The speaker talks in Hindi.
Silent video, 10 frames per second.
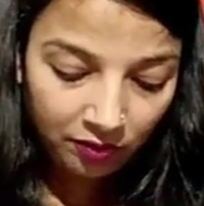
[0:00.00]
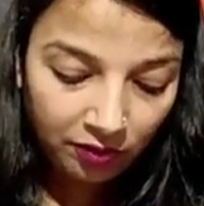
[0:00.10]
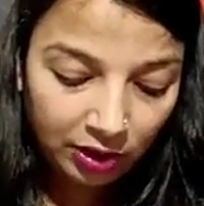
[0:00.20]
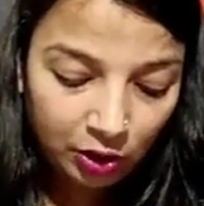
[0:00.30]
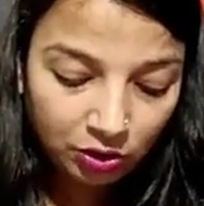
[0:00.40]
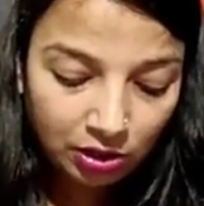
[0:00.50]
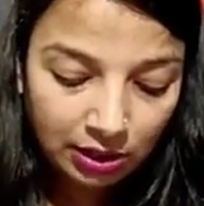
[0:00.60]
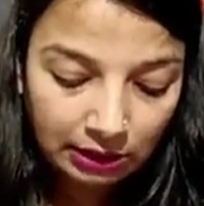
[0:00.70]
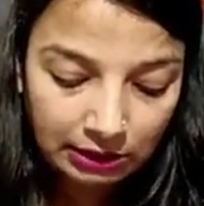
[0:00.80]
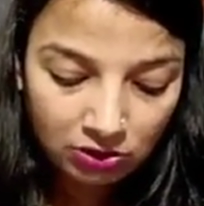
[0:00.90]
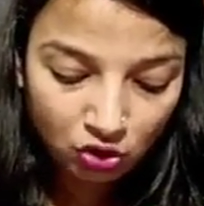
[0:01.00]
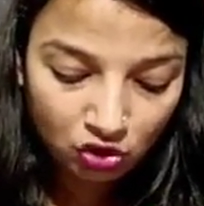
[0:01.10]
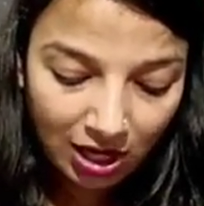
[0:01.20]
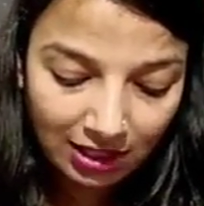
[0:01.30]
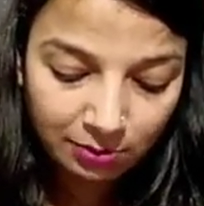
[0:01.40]
विद्युत
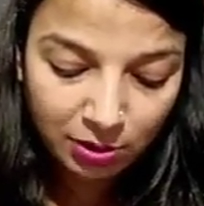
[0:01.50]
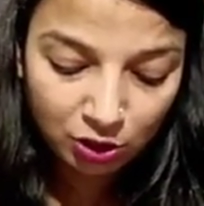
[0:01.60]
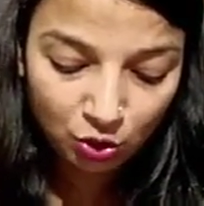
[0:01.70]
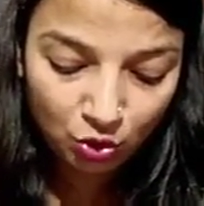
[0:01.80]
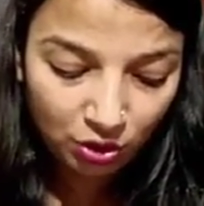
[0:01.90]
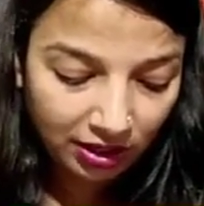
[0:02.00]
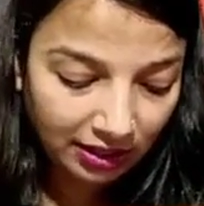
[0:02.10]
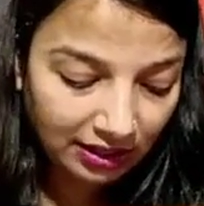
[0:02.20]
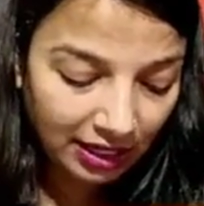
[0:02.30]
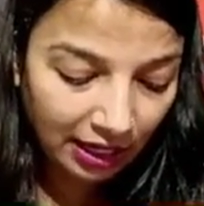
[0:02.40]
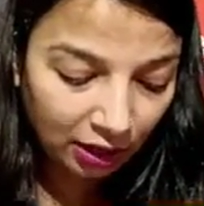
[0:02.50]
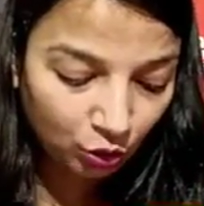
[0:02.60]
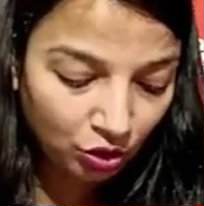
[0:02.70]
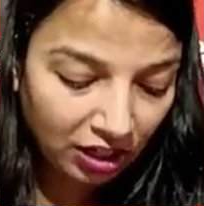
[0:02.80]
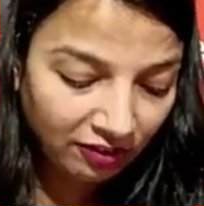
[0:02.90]
चालित बसों को खरीदने
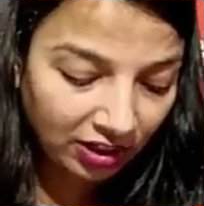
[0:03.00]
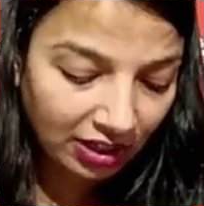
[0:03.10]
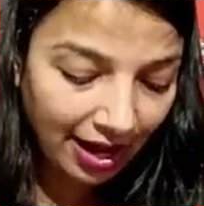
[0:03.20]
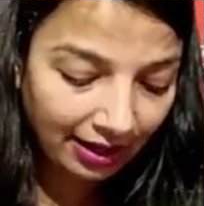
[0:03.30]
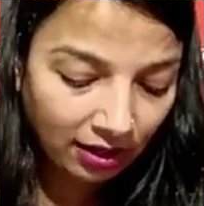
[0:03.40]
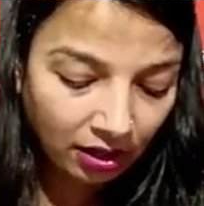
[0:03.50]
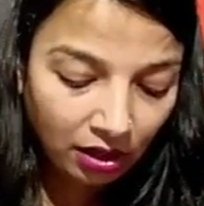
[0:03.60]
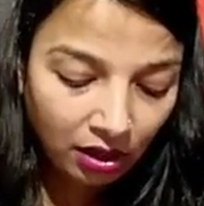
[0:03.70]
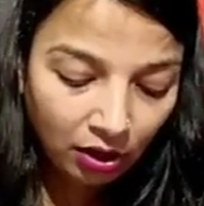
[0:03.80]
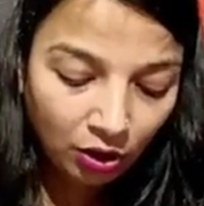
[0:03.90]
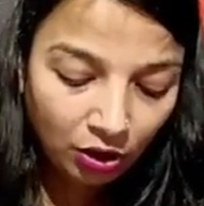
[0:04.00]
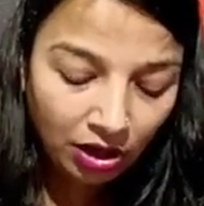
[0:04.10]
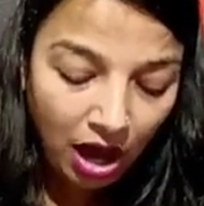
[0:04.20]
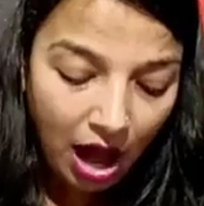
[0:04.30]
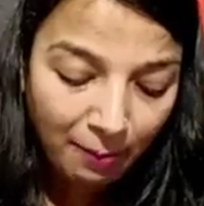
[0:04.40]
हेतु निविदाएं
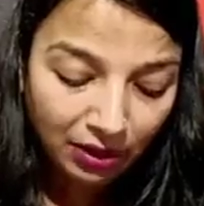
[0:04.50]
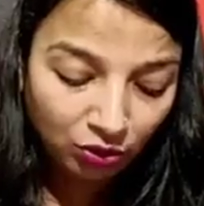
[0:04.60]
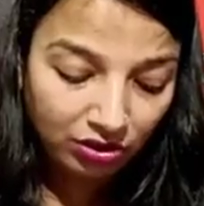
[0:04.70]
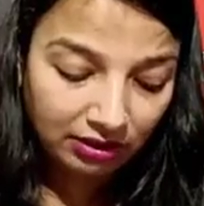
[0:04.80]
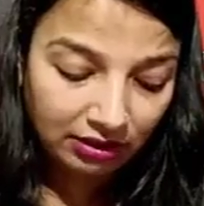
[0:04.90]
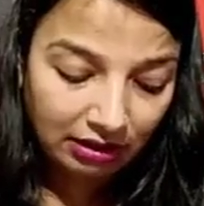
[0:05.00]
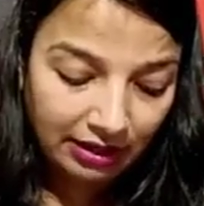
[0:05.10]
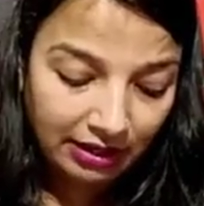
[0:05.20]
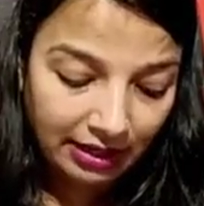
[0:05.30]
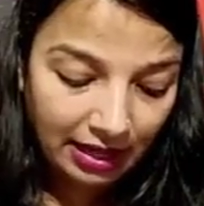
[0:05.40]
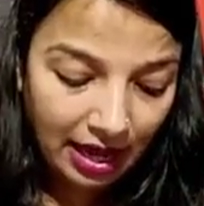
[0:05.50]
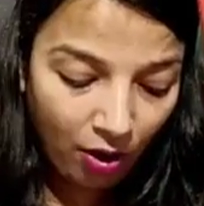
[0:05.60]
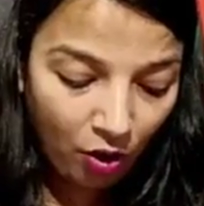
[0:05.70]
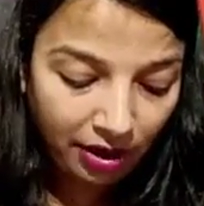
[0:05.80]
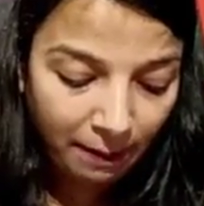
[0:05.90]
आमंत्रित कर ली गई
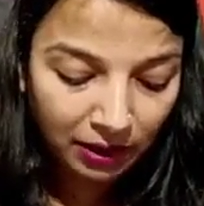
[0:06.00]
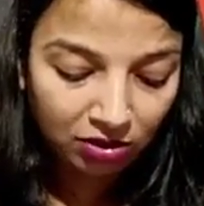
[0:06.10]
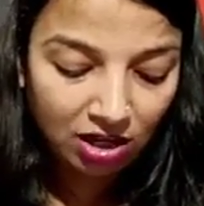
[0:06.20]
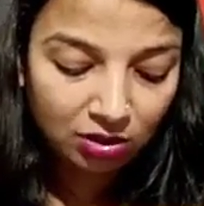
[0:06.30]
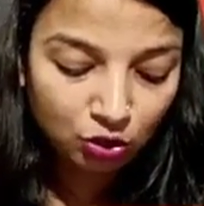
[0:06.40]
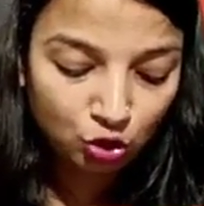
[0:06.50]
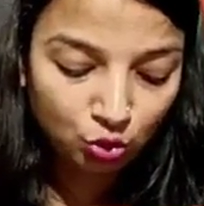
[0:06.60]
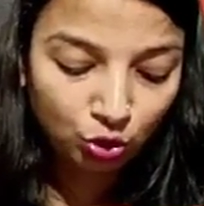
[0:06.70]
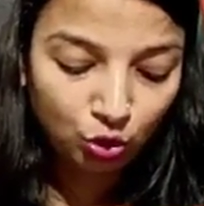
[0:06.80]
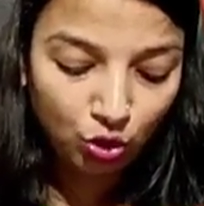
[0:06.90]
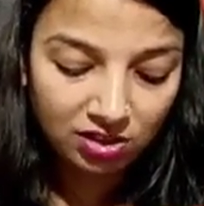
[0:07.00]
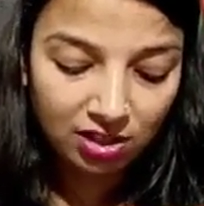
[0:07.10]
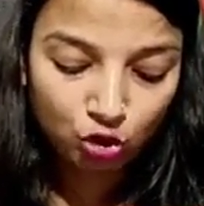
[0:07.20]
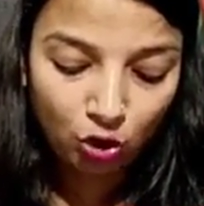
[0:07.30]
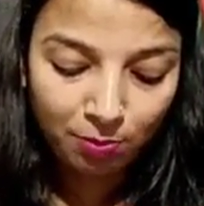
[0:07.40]
हैं और ये 15 जून
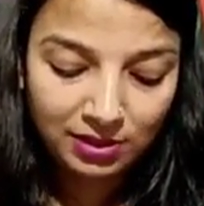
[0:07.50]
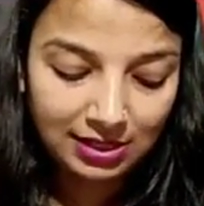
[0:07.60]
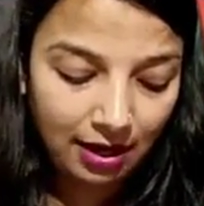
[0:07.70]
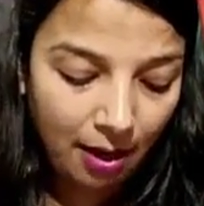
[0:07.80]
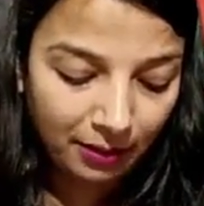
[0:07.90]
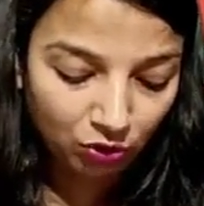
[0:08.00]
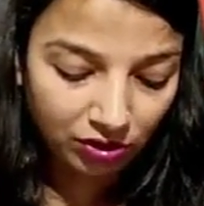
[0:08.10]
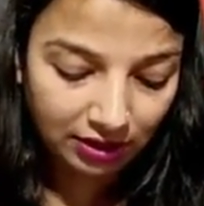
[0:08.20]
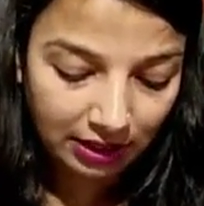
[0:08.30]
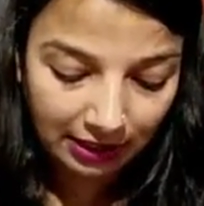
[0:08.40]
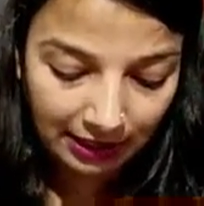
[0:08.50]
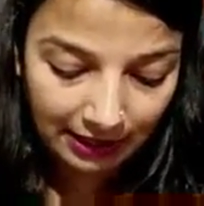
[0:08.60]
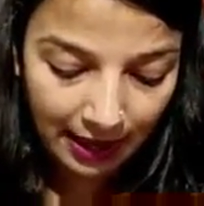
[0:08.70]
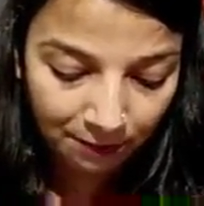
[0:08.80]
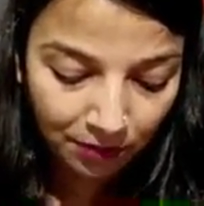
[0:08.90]
2024 से आमंत्रित की गई
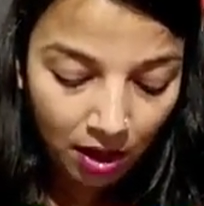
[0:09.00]
हैं